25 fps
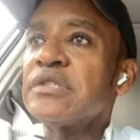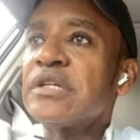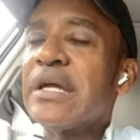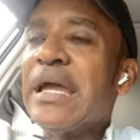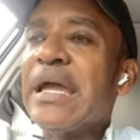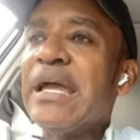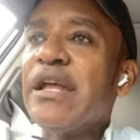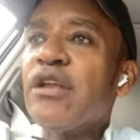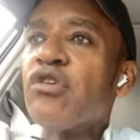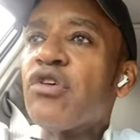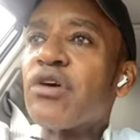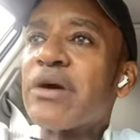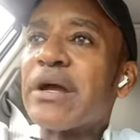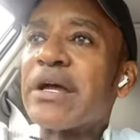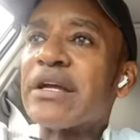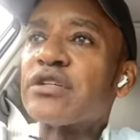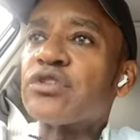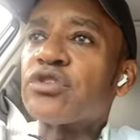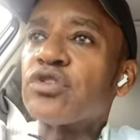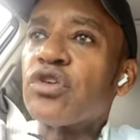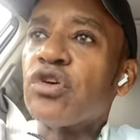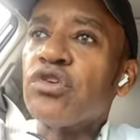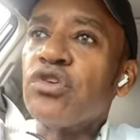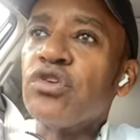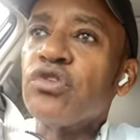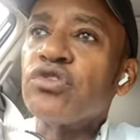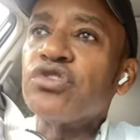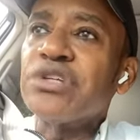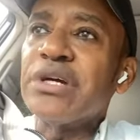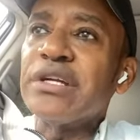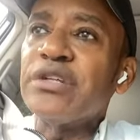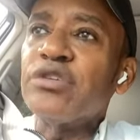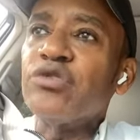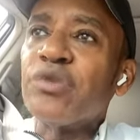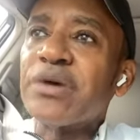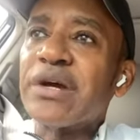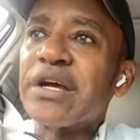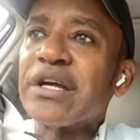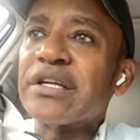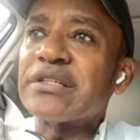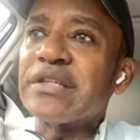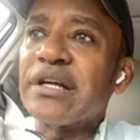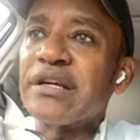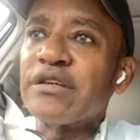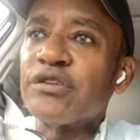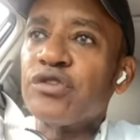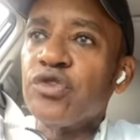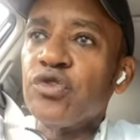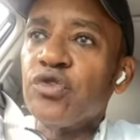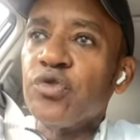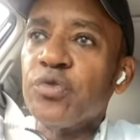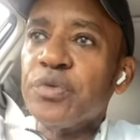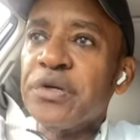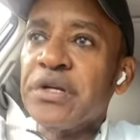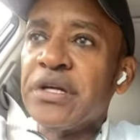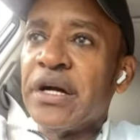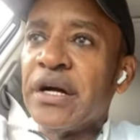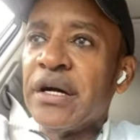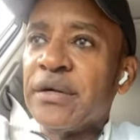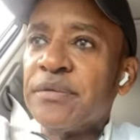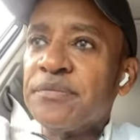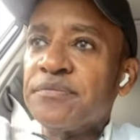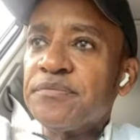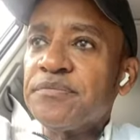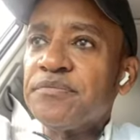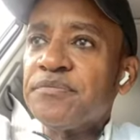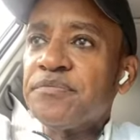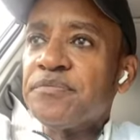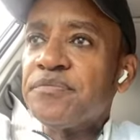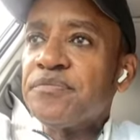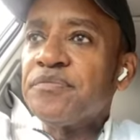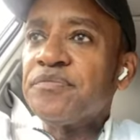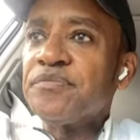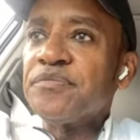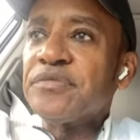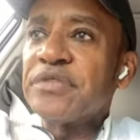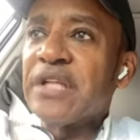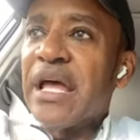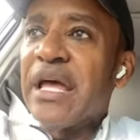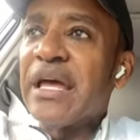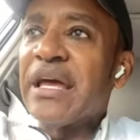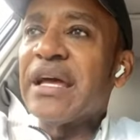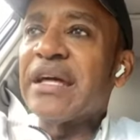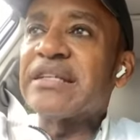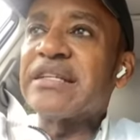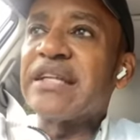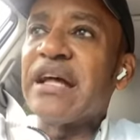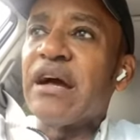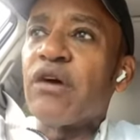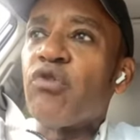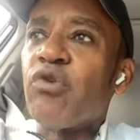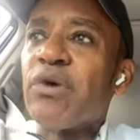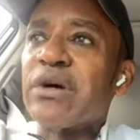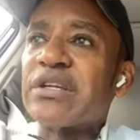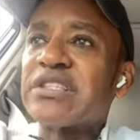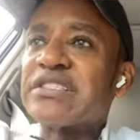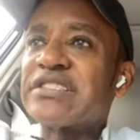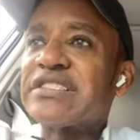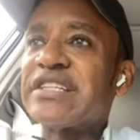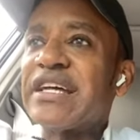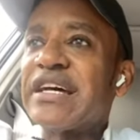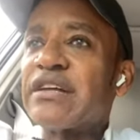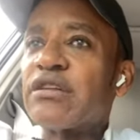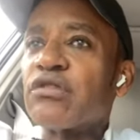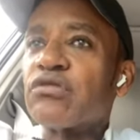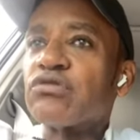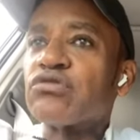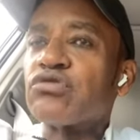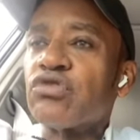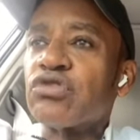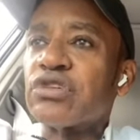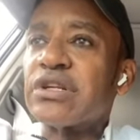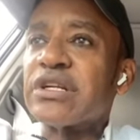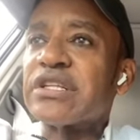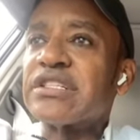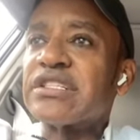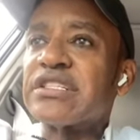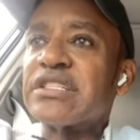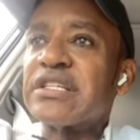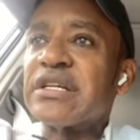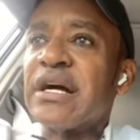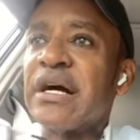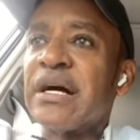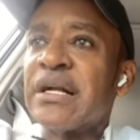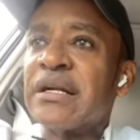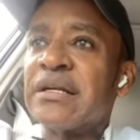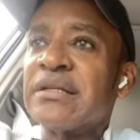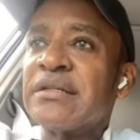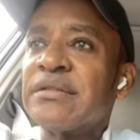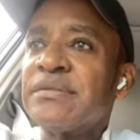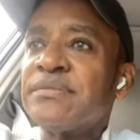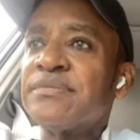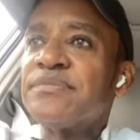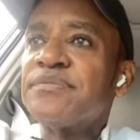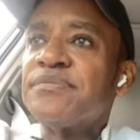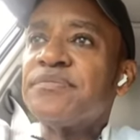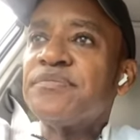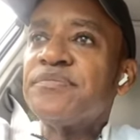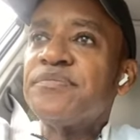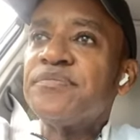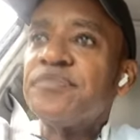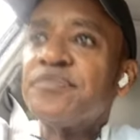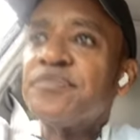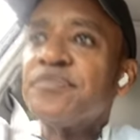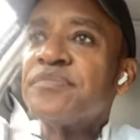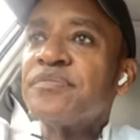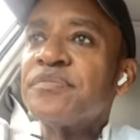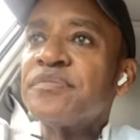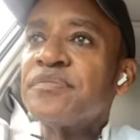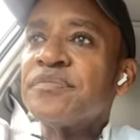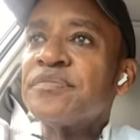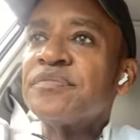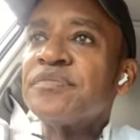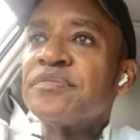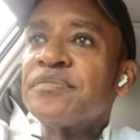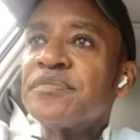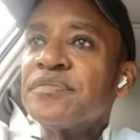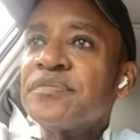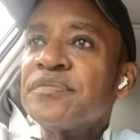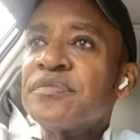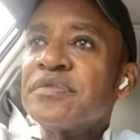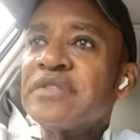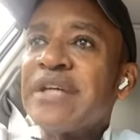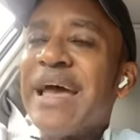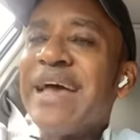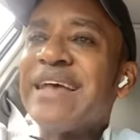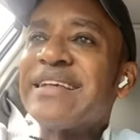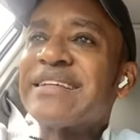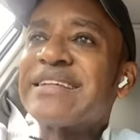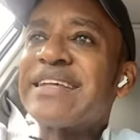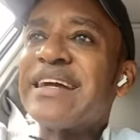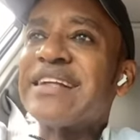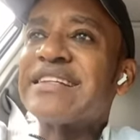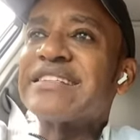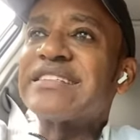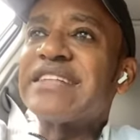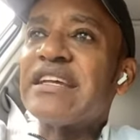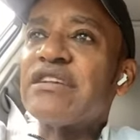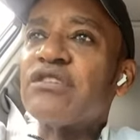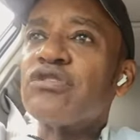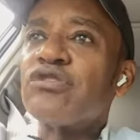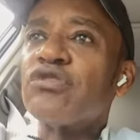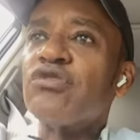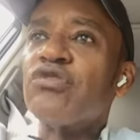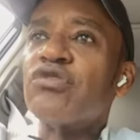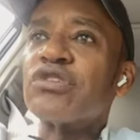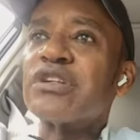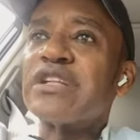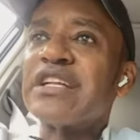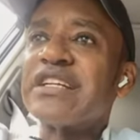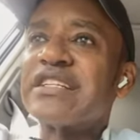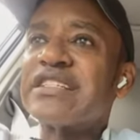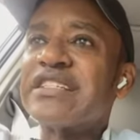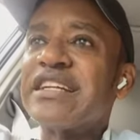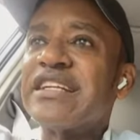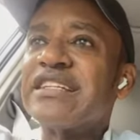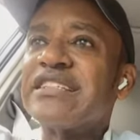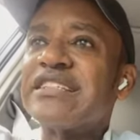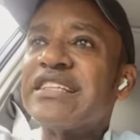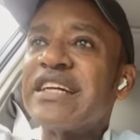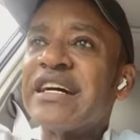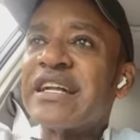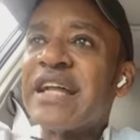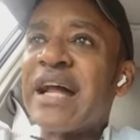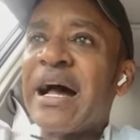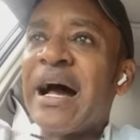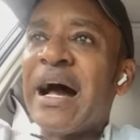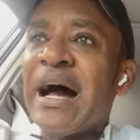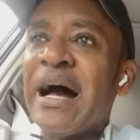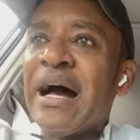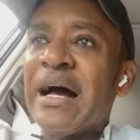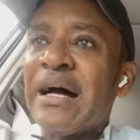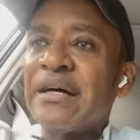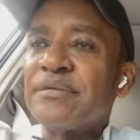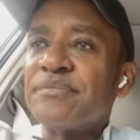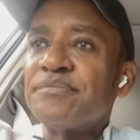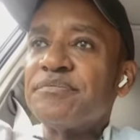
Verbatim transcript: Y lo que estoy oyendo en esta lluvia, en este aguacero torrencial, es que el Señor descenderá.